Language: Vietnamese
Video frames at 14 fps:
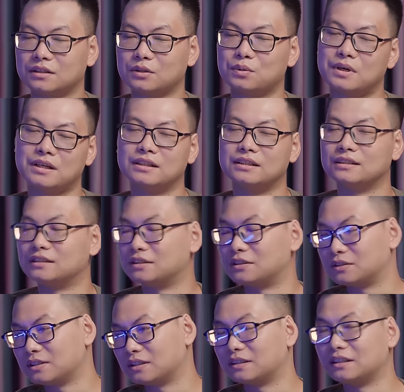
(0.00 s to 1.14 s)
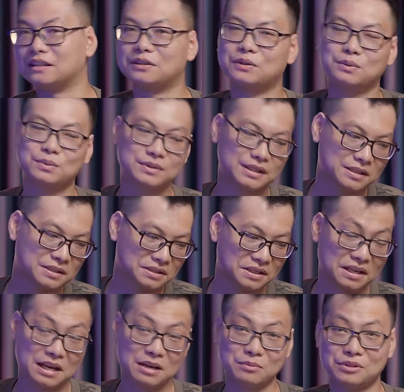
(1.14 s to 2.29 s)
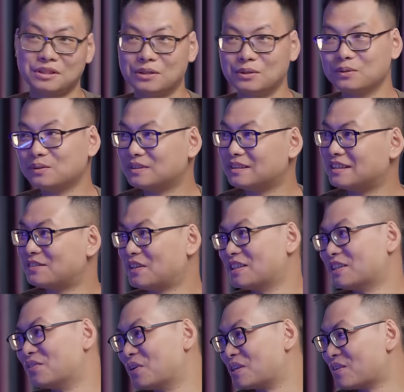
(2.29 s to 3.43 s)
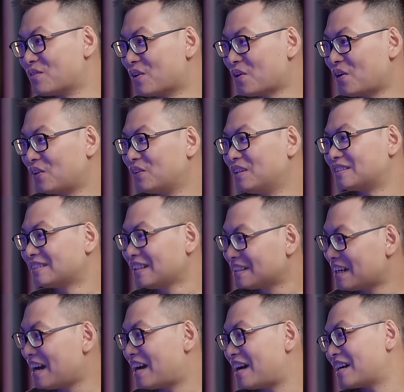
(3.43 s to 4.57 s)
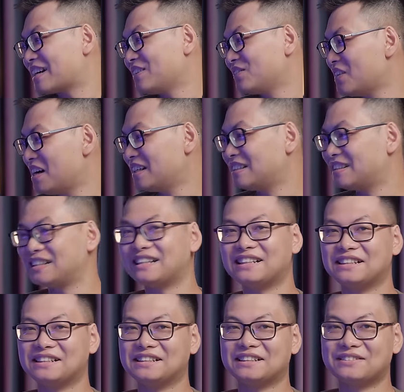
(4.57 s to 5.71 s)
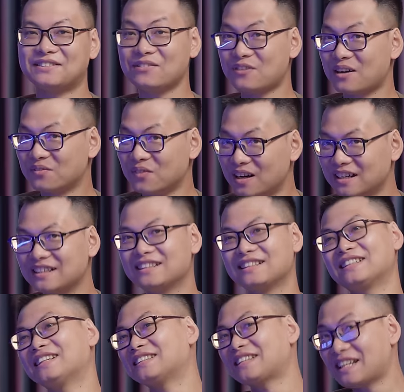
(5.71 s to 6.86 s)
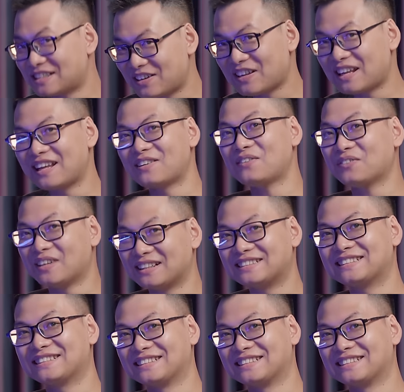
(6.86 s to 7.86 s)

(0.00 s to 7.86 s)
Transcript: Câu này thì nói thật là nó cũng sẽ hơi nhạy cảm một xíu. Thế bây giờ mình sẽ muốn hỏi luôn tất cả các bạn uh, rap fan mới, tại sao lại là Rap Việt?